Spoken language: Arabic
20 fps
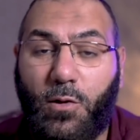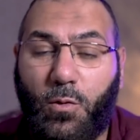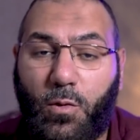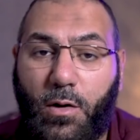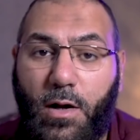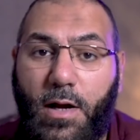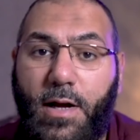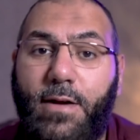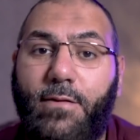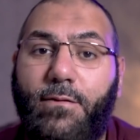
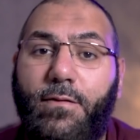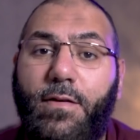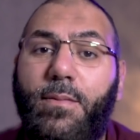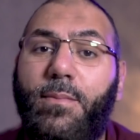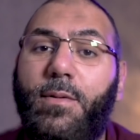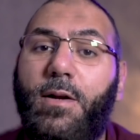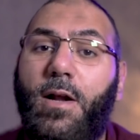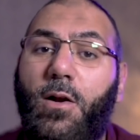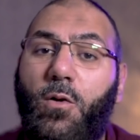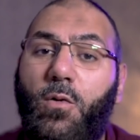القرآن في
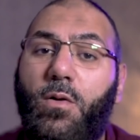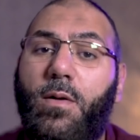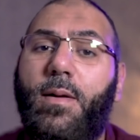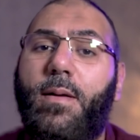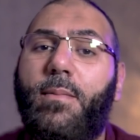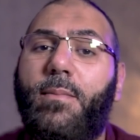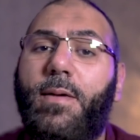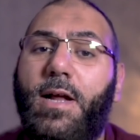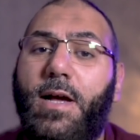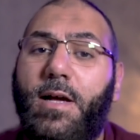من
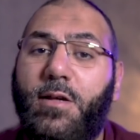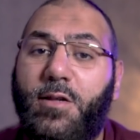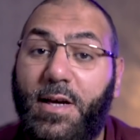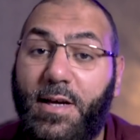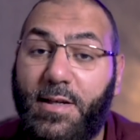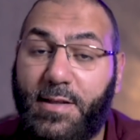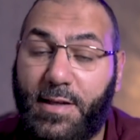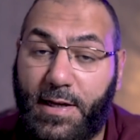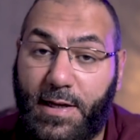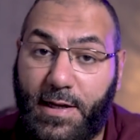العلماء من
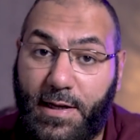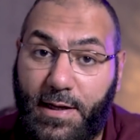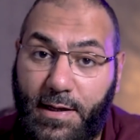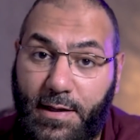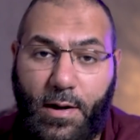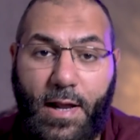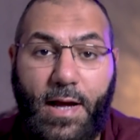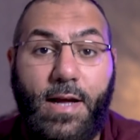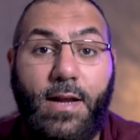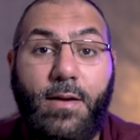أجازها
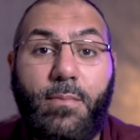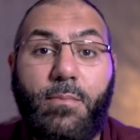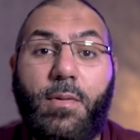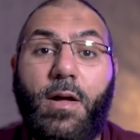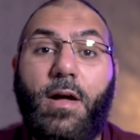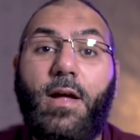ولكن